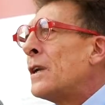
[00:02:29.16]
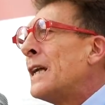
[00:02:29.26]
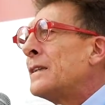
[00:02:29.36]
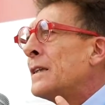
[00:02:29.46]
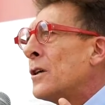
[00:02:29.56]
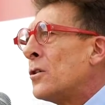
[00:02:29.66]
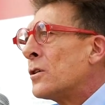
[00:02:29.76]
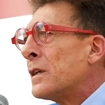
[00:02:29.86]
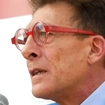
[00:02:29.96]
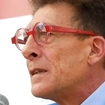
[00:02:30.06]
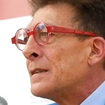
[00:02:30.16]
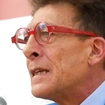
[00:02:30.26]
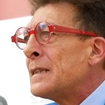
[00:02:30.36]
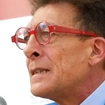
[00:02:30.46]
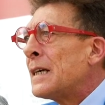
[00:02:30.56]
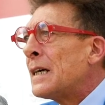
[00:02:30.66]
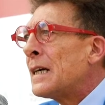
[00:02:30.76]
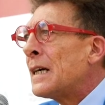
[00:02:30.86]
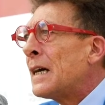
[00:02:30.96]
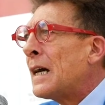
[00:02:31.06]
colpito perché
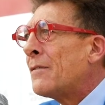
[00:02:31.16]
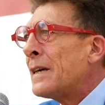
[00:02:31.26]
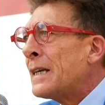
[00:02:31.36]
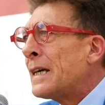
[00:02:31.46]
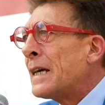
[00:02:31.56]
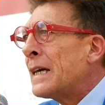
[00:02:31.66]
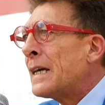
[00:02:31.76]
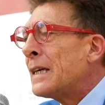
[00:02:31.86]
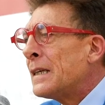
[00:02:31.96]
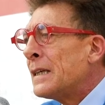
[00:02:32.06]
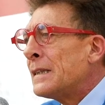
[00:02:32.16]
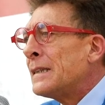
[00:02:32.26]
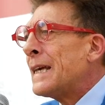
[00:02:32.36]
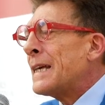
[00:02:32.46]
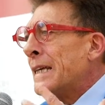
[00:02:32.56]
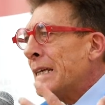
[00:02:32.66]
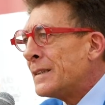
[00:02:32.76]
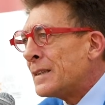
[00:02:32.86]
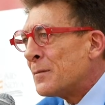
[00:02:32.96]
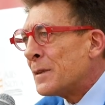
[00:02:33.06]
solitamente non si scrive sui
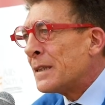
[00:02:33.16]
barboni,